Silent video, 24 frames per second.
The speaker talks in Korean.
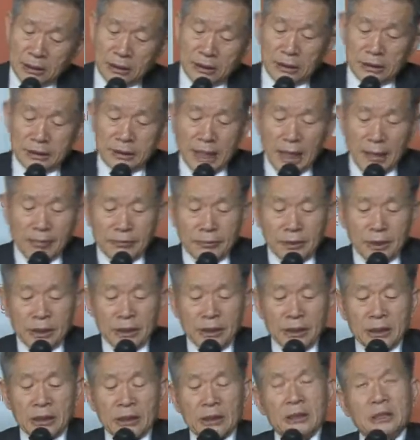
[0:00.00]
그
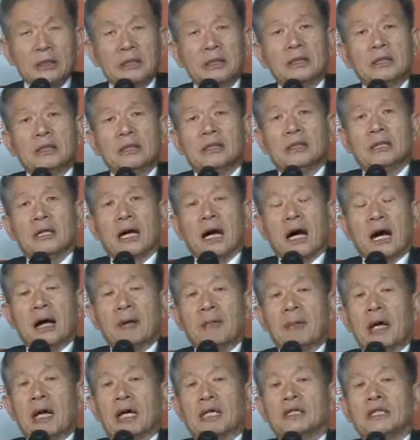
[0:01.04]
3년이
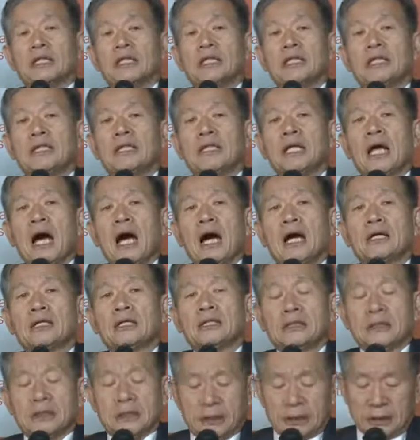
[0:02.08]
아마
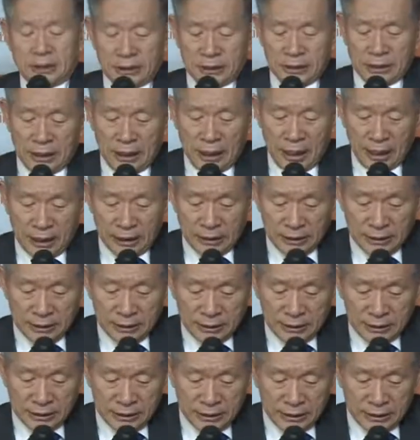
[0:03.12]
신학을 정리하는